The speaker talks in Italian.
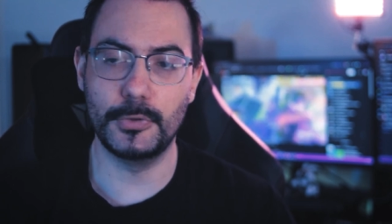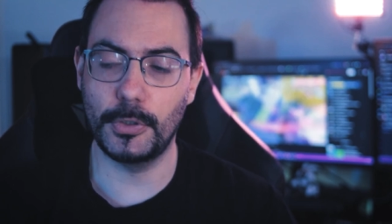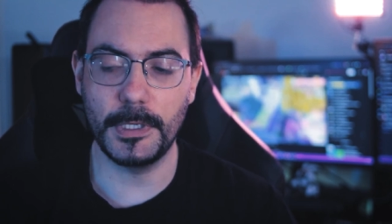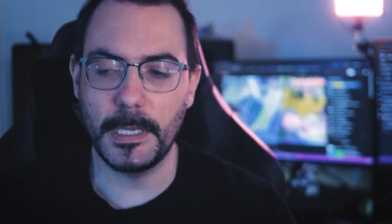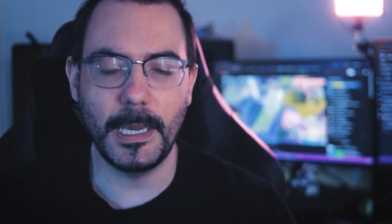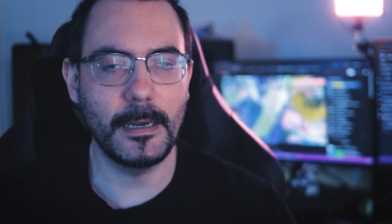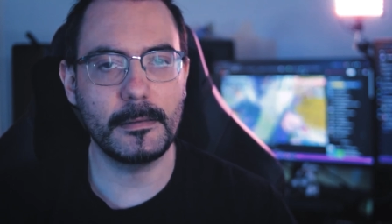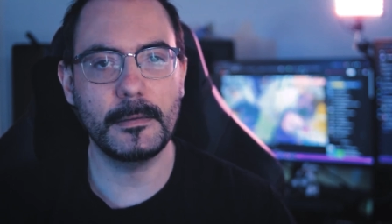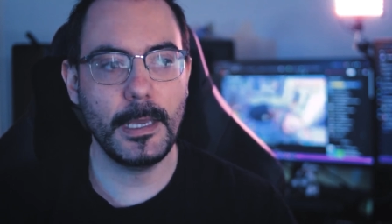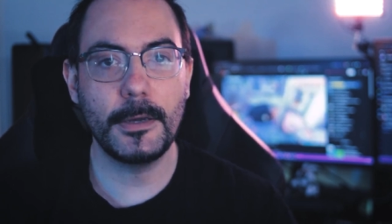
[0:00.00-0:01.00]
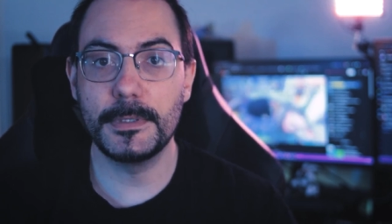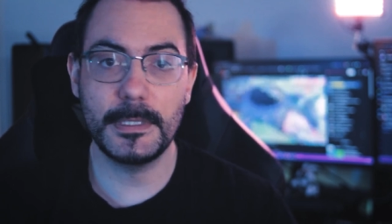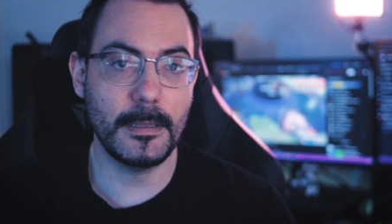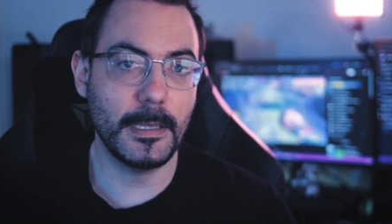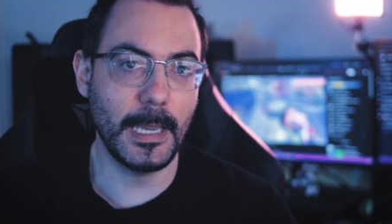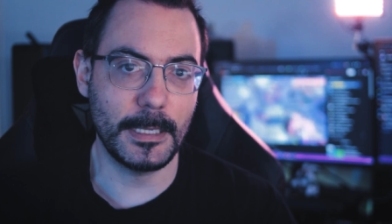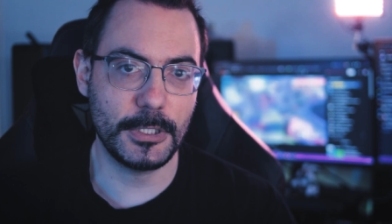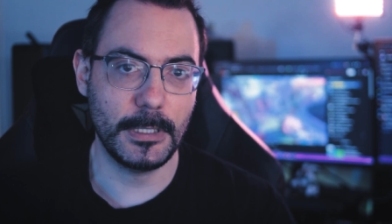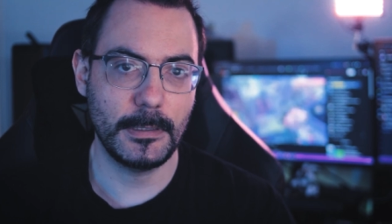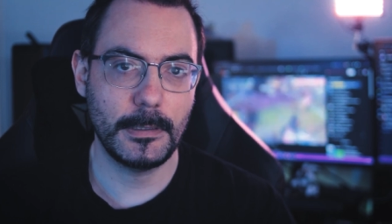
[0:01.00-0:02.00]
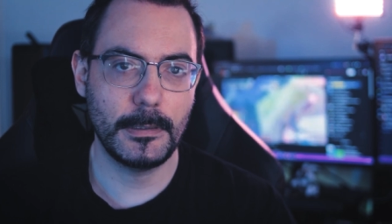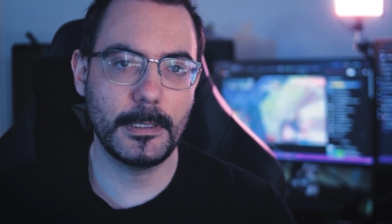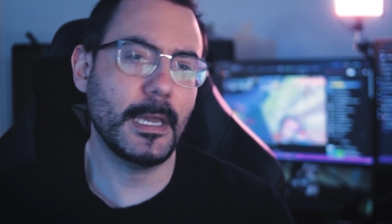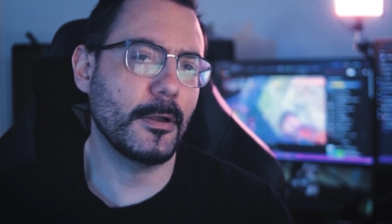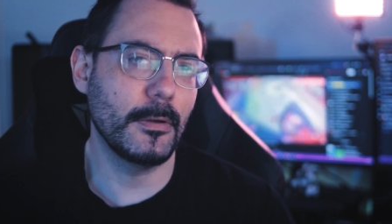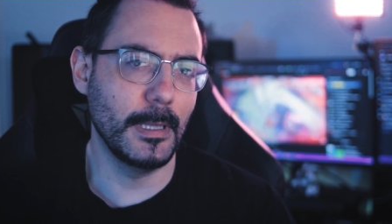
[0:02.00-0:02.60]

giochi di carte e i cosiddetti gacha che,